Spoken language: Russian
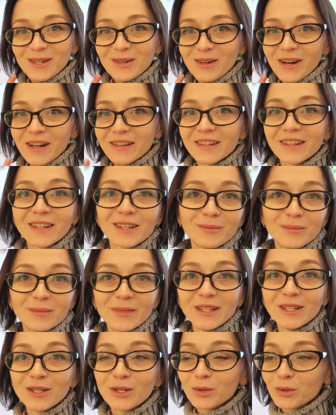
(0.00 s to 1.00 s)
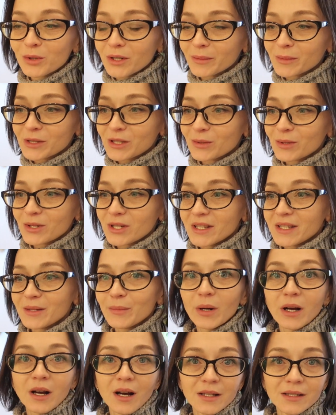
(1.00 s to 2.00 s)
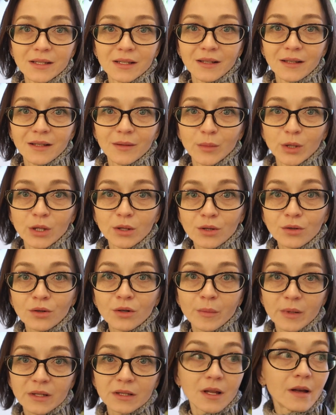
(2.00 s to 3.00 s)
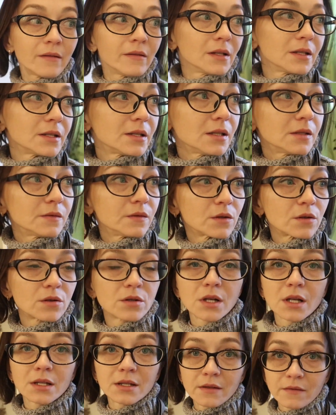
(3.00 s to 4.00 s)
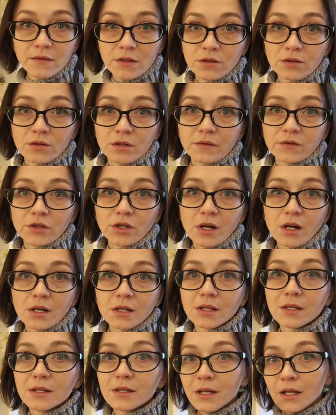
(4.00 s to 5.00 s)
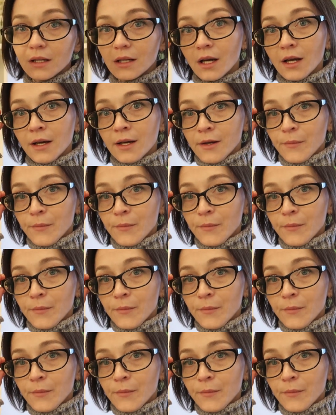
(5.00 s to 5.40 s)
с аккуратненьким маникюром, слушайте, пока делала маникюр, поставила здесь выгружаться видео за вчерашний день.